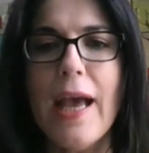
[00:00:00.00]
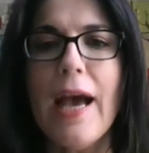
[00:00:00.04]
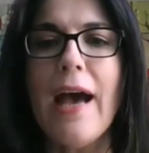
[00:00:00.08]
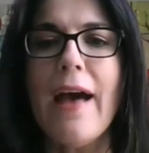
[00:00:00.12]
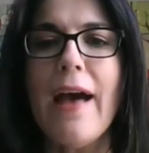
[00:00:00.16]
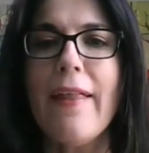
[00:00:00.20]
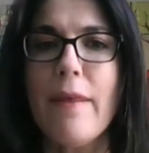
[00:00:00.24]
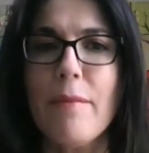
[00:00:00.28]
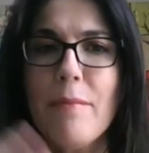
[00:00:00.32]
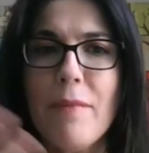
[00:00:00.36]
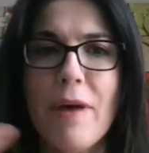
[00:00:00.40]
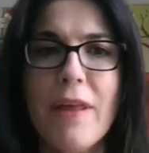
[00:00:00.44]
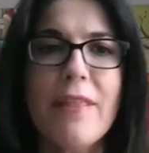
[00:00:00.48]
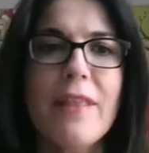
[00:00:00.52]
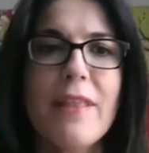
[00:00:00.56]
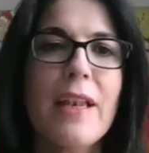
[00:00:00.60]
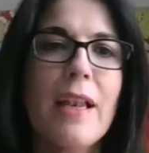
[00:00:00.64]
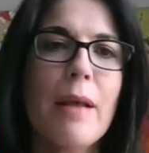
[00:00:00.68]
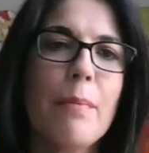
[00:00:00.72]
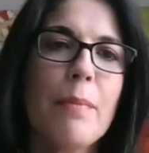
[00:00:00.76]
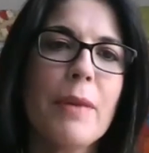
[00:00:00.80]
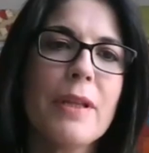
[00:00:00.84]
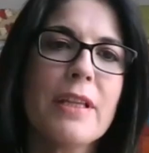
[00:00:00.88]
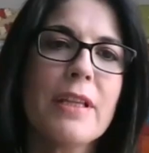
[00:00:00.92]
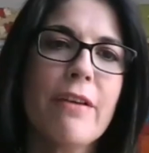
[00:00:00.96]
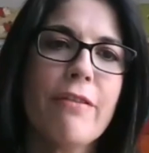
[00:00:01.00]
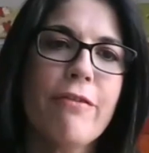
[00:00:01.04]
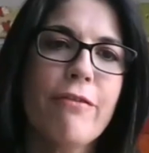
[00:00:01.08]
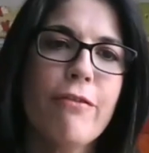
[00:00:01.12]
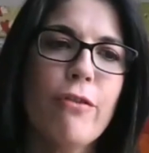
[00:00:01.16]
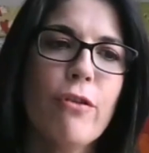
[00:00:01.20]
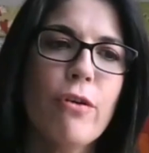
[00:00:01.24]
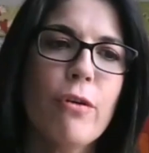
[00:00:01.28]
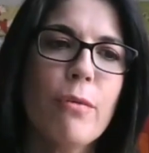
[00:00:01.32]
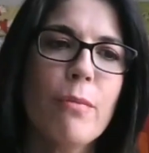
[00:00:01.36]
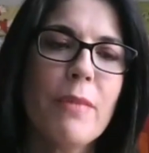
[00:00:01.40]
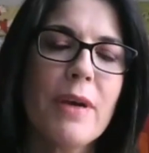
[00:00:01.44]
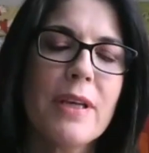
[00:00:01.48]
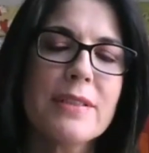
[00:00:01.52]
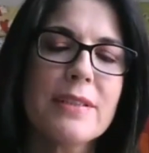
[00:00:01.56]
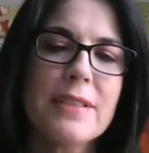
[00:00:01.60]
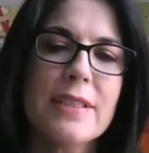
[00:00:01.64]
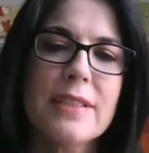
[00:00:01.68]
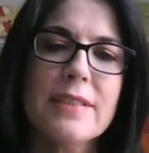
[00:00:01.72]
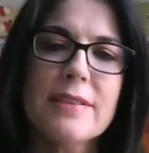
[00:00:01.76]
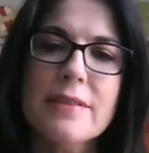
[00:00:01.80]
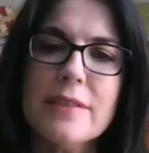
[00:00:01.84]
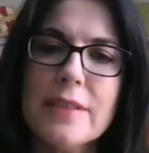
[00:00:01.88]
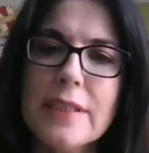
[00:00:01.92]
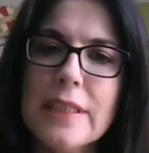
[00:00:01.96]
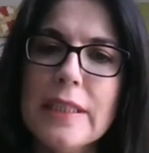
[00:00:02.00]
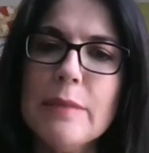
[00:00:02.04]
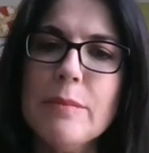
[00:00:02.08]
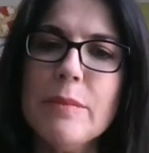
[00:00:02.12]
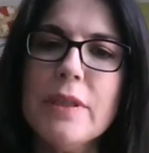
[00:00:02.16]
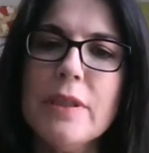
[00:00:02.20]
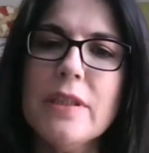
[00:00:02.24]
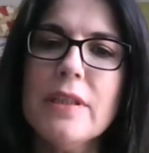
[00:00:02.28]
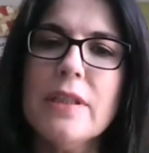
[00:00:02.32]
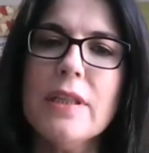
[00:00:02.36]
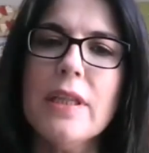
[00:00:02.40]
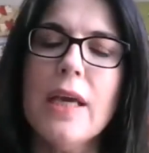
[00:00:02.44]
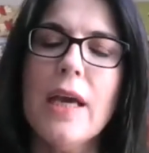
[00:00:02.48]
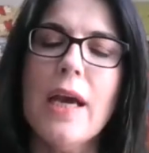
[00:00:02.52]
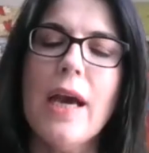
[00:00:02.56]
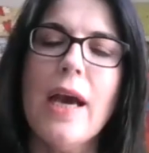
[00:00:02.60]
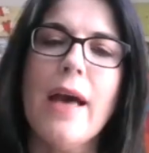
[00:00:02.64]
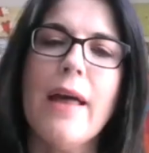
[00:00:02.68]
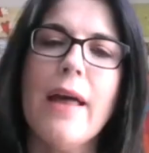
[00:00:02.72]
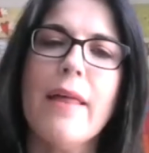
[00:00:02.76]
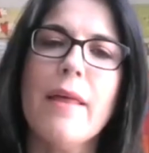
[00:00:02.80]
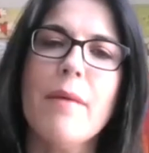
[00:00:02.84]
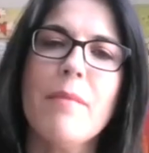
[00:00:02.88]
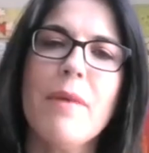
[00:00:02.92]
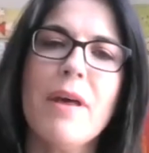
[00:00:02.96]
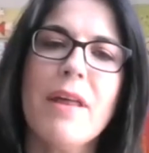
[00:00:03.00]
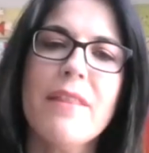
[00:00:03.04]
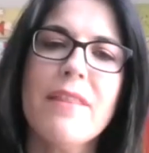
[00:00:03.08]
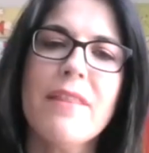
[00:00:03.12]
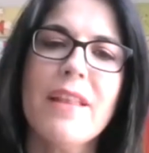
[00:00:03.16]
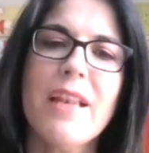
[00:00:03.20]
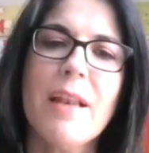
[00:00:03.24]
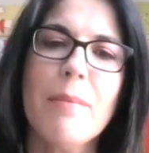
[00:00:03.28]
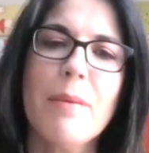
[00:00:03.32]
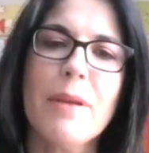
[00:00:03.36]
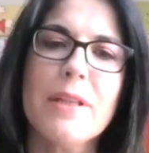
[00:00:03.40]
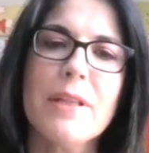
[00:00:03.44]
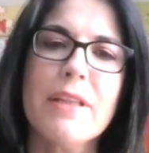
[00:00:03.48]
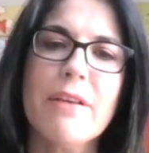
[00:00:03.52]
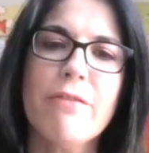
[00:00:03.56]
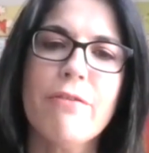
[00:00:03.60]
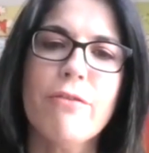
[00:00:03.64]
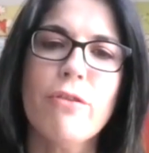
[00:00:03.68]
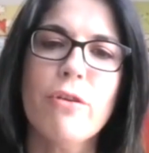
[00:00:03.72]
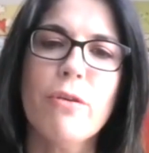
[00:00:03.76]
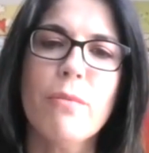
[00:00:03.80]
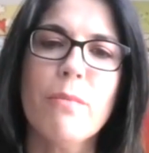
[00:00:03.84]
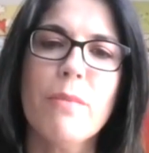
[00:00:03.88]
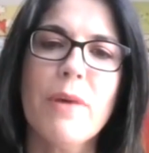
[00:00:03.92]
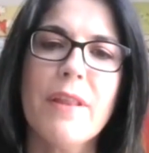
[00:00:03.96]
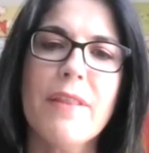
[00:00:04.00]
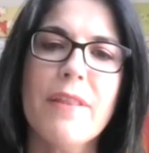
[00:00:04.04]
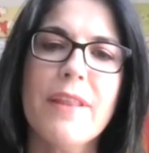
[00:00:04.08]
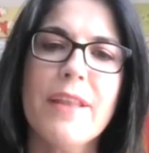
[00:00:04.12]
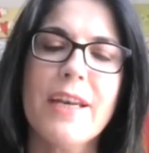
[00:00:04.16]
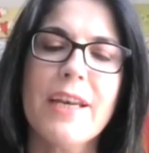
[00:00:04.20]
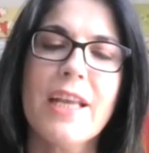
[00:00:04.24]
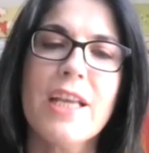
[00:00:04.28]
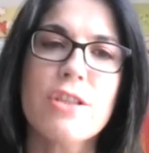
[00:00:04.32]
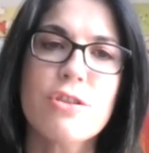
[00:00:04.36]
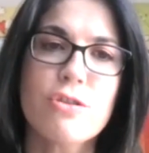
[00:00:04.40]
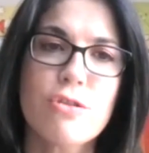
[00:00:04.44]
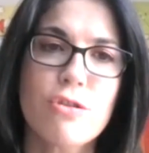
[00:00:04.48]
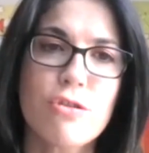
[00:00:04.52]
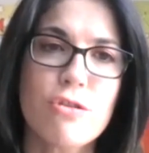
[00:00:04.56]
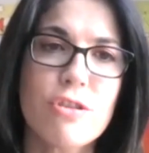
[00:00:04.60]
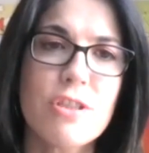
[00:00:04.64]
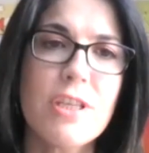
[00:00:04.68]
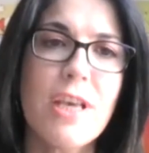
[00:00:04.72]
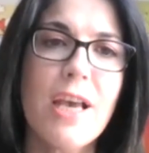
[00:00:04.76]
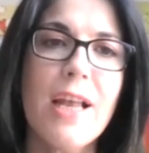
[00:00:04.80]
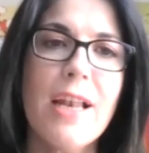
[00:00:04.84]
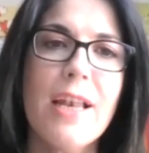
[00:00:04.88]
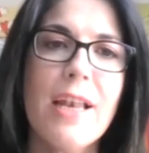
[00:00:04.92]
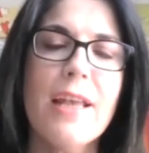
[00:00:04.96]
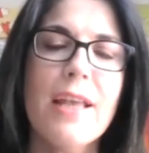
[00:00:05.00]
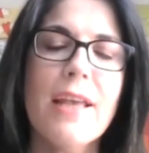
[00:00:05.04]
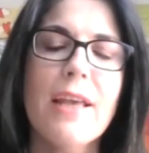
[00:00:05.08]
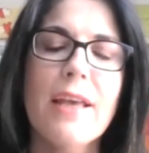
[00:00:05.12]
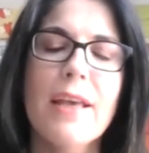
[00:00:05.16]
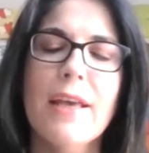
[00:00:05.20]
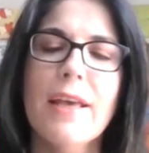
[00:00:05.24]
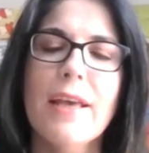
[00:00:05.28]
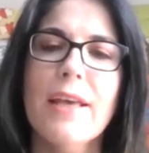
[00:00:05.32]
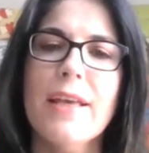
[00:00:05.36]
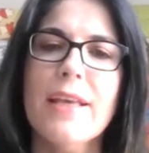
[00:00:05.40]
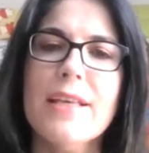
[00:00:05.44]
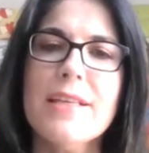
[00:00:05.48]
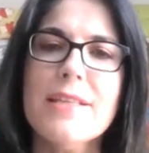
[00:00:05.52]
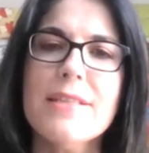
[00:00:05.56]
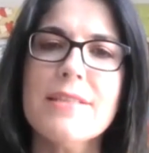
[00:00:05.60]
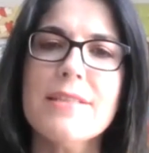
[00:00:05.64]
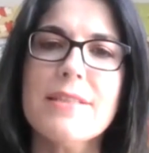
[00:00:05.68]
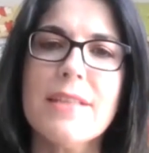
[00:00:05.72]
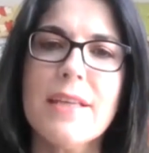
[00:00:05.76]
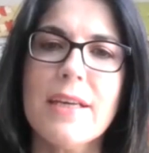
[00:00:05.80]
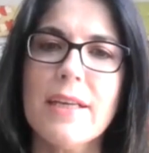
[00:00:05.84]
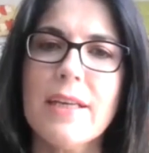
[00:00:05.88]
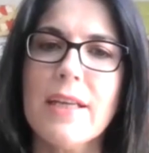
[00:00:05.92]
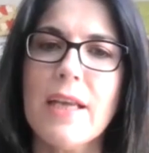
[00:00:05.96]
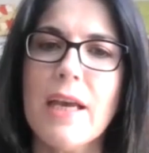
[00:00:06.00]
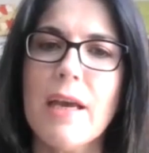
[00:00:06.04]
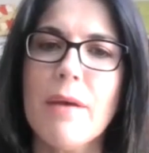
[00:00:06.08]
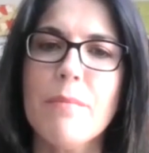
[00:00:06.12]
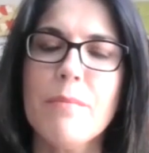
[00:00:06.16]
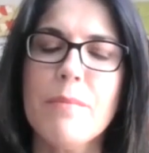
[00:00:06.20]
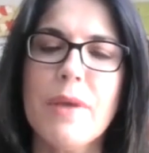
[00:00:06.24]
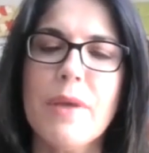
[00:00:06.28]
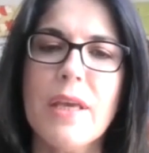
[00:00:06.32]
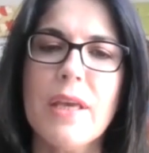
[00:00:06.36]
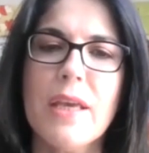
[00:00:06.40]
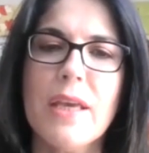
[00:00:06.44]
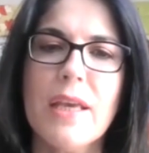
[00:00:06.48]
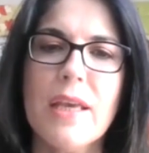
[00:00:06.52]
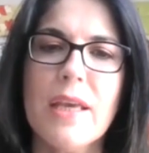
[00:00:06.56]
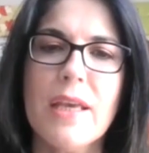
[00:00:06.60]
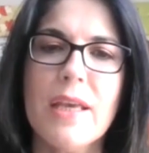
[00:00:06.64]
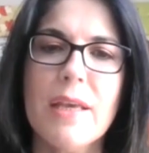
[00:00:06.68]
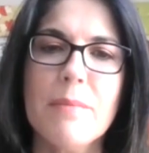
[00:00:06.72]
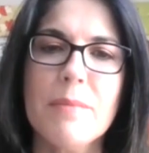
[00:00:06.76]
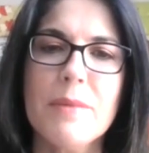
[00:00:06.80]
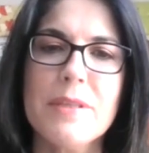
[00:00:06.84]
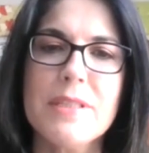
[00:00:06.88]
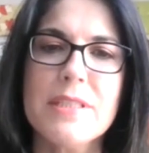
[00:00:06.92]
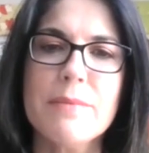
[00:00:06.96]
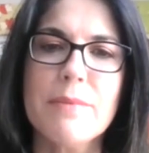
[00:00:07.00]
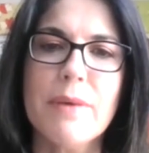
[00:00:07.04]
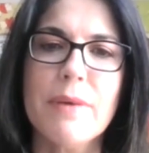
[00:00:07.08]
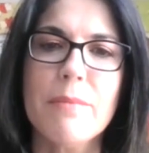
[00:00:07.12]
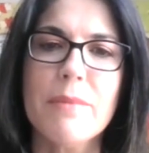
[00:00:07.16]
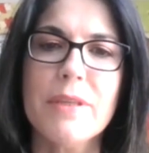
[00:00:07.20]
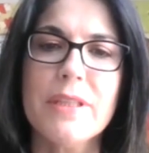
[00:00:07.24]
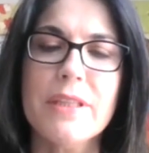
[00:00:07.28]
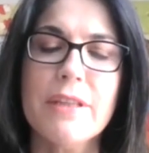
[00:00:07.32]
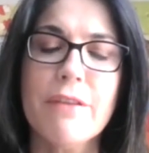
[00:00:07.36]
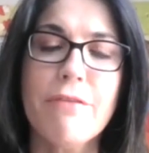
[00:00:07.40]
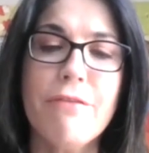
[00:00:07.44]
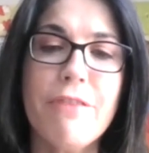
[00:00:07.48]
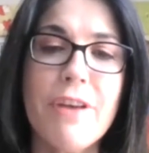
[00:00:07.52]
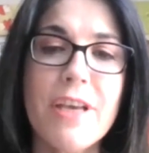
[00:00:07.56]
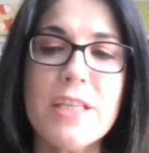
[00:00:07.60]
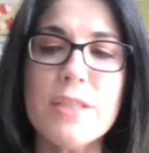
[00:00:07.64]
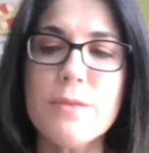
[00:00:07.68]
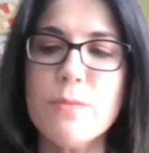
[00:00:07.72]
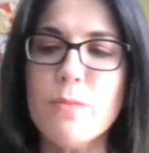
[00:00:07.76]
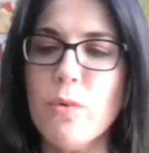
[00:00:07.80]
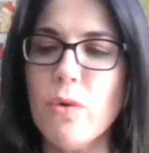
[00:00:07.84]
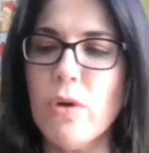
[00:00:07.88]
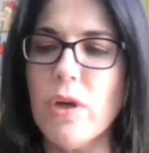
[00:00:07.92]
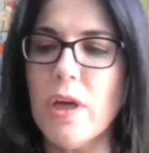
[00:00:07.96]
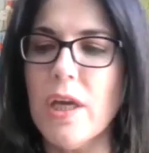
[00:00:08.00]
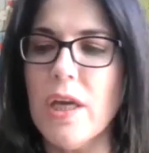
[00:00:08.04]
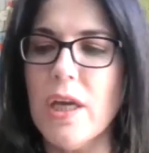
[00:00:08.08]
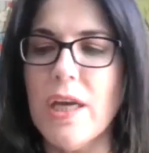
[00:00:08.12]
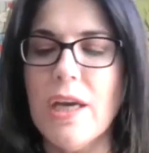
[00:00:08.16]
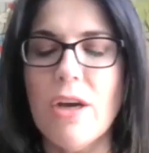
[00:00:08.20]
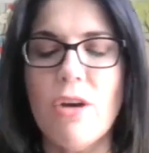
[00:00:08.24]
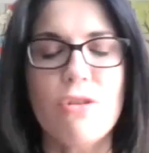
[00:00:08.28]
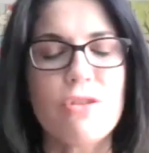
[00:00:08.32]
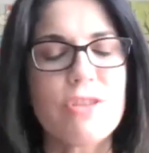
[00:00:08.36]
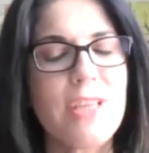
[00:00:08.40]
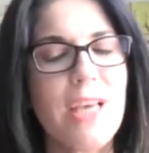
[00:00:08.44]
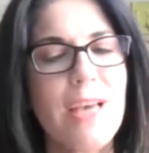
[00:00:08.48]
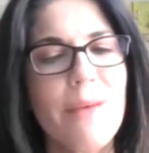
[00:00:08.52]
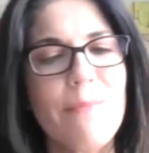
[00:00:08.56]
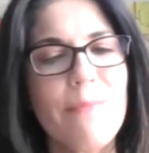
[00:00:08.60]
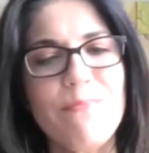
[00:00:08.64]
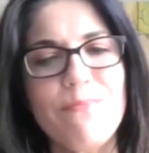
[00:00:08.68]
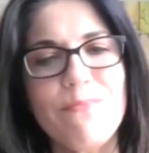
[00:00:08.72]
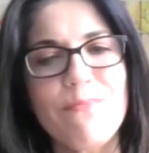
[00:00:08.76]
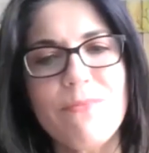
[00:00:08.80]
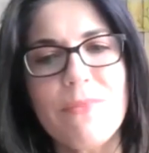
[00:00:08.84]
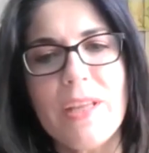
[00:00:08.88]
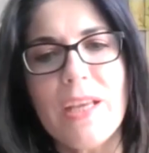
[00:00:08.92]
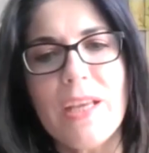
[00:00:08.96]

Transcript: además de las plataformas de streaming, además de las plataformas de redes sociales, Instagram, eh, principalmente Facebook. O sea,